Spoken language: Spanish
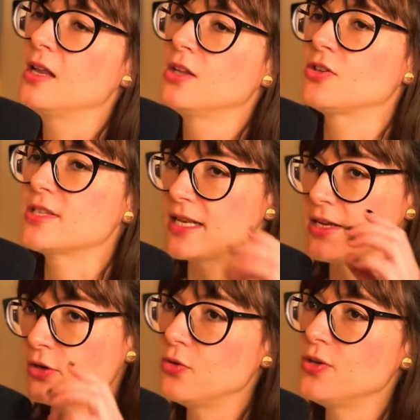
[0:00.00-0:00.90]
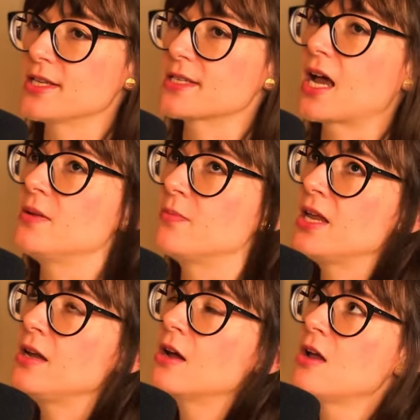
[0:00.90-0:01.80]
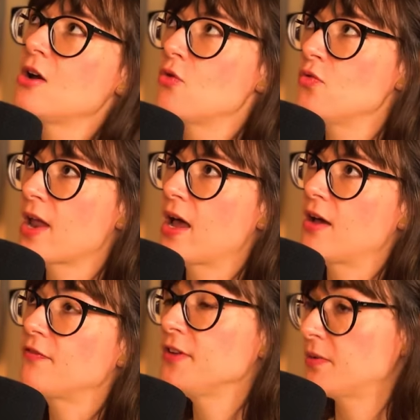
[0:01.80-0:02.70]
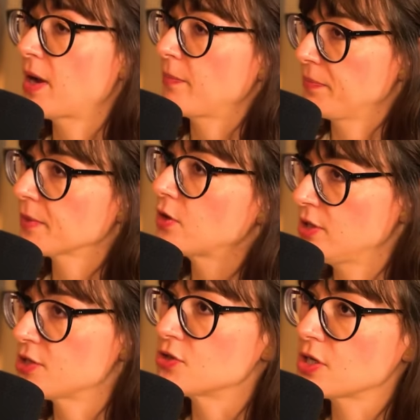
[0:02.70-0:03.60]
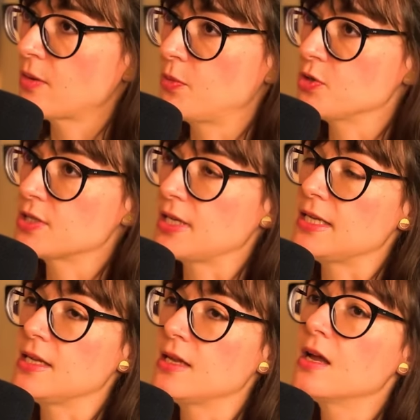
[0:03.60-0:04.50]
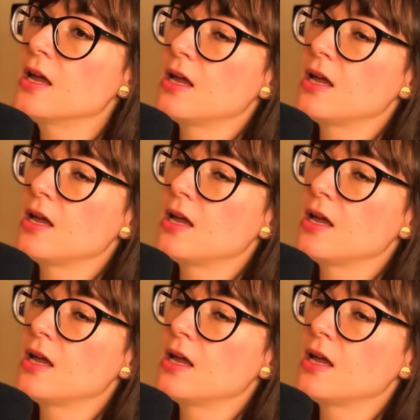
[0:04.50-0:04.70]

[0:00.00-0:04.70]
Entonces le incluyes al email una firma con esos campos y